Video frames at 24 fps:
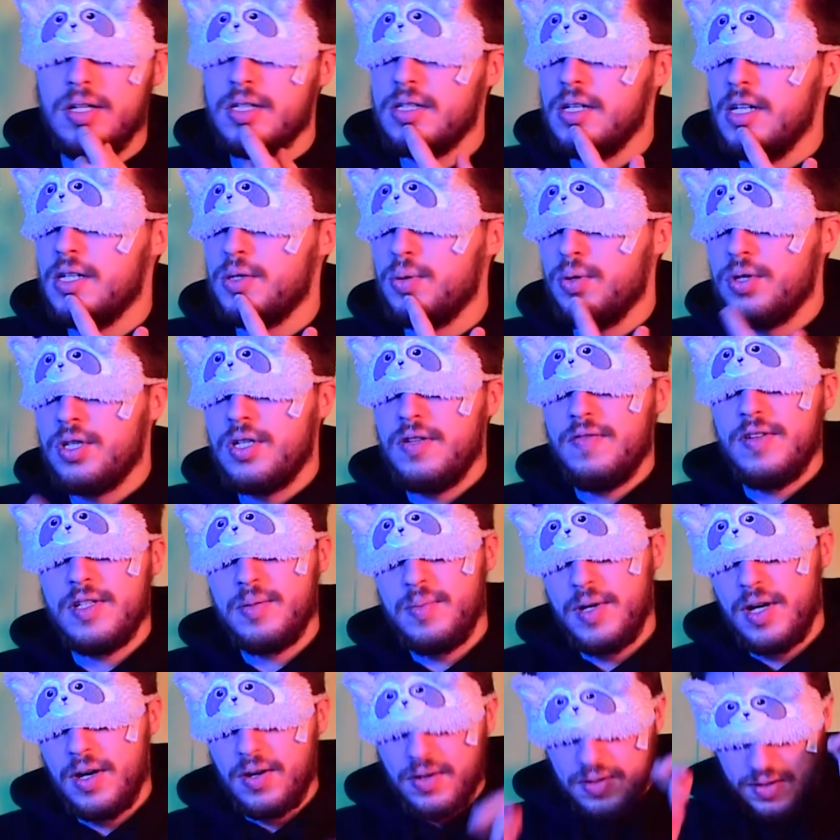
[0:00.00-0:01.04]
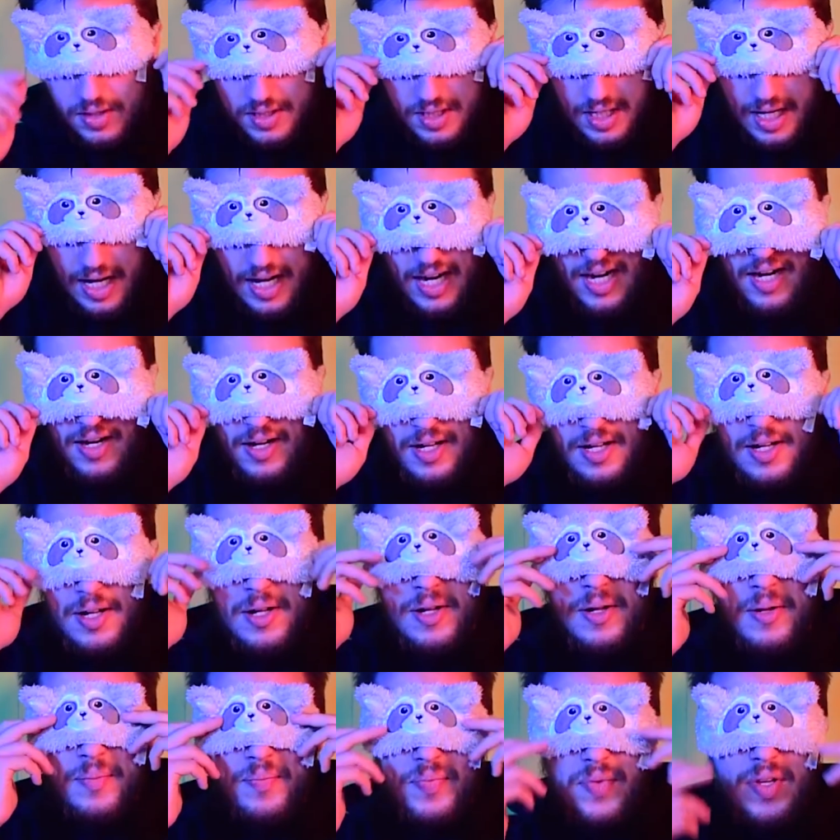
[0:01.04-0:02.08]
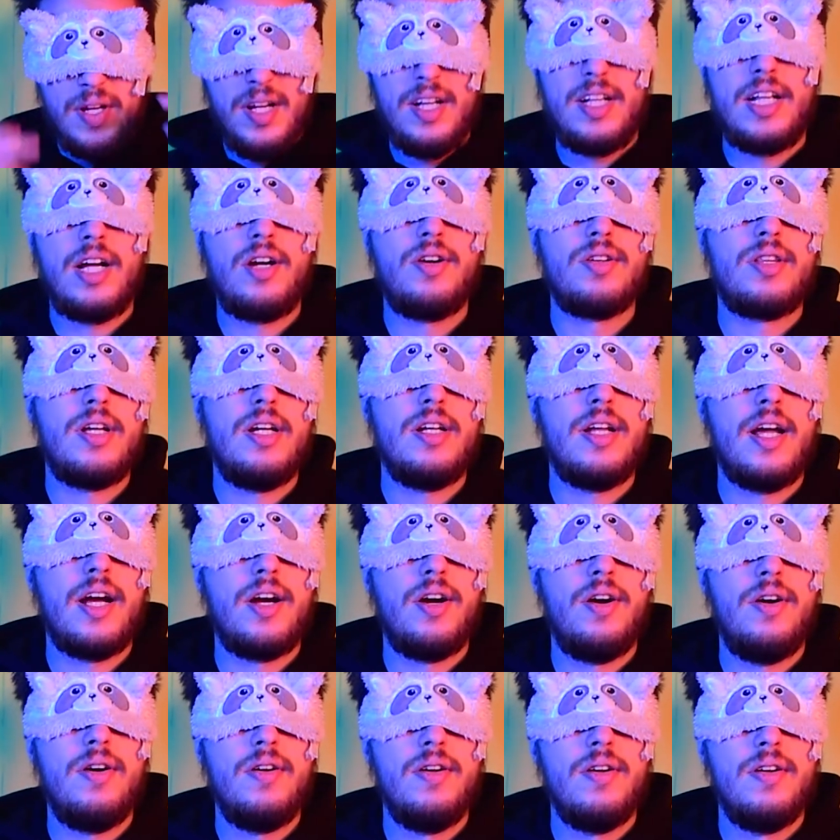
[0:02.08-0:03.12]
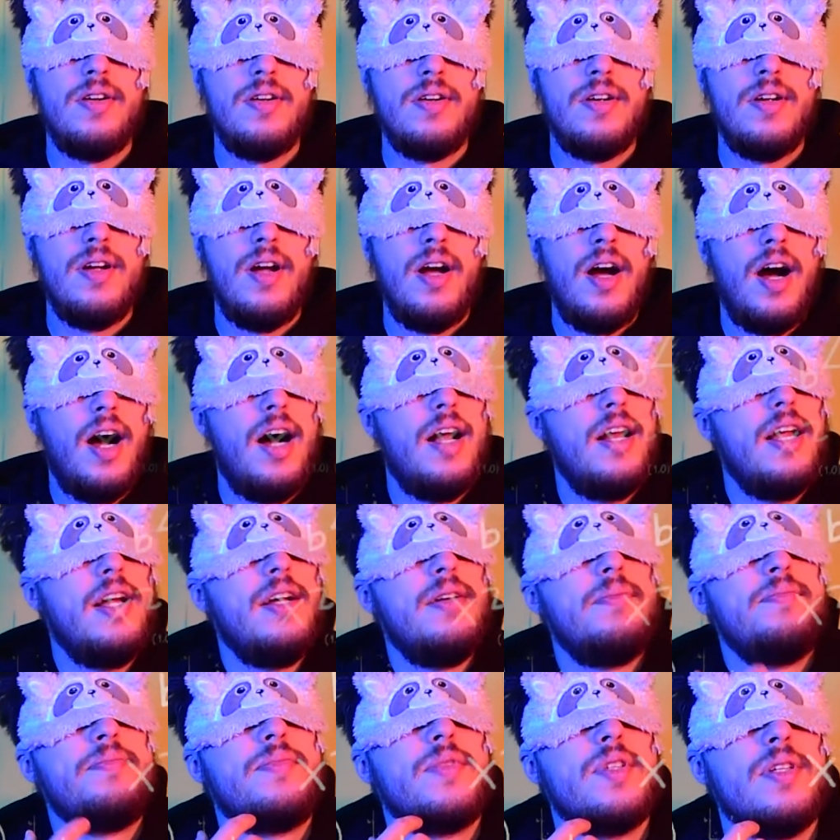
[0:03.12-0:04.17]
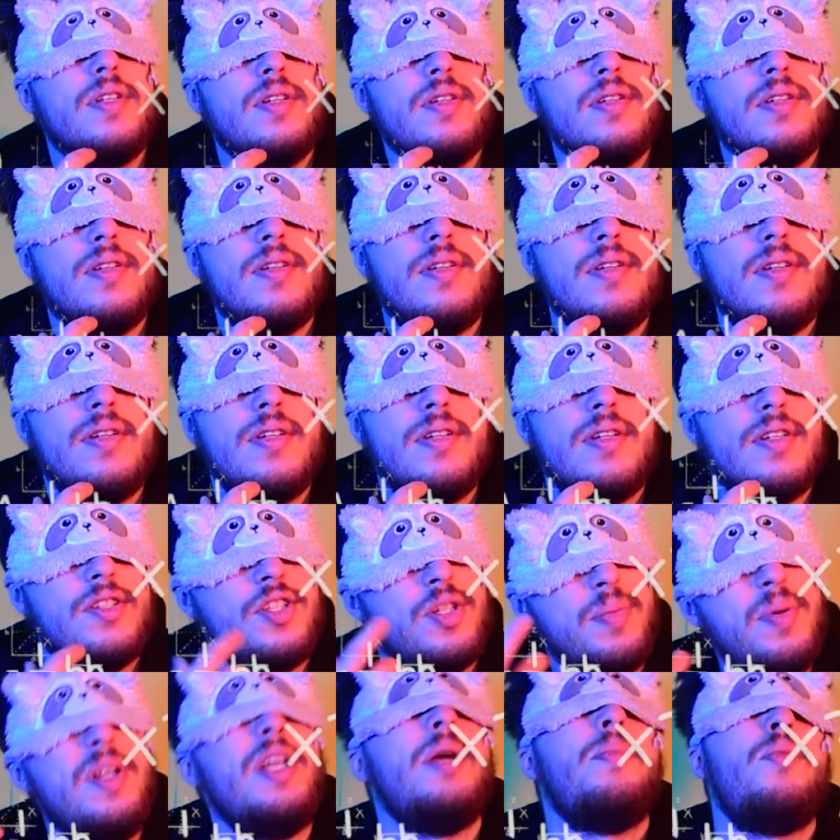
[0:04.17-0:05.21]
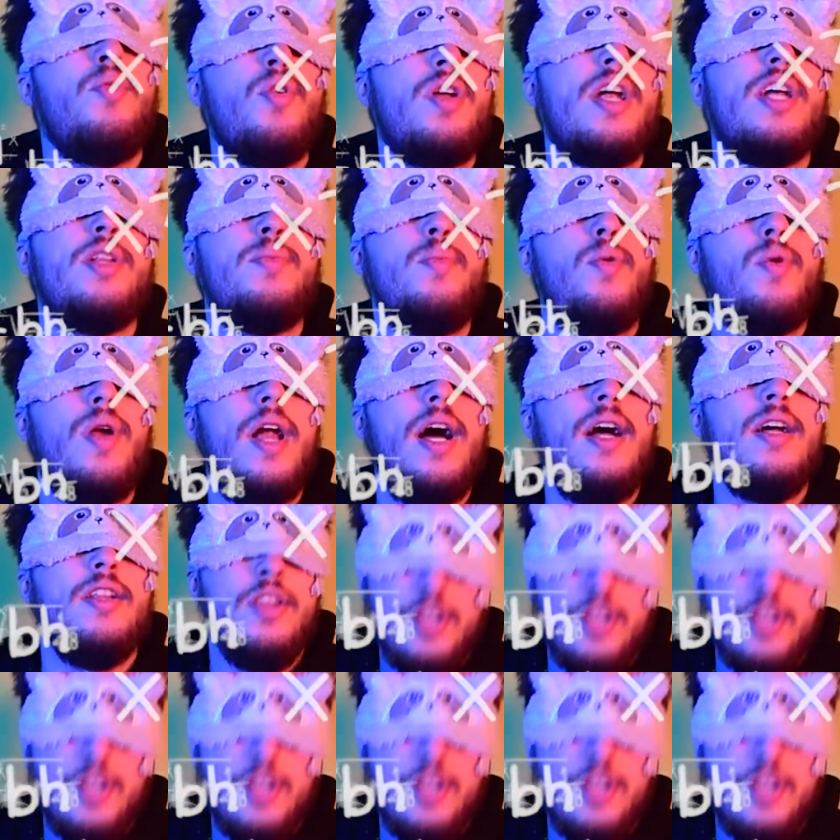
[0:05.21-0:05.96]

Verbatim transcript: jest najsłodszy, wezmę Rockstara i tego tajnego, ale żeby nie było Red Bulla,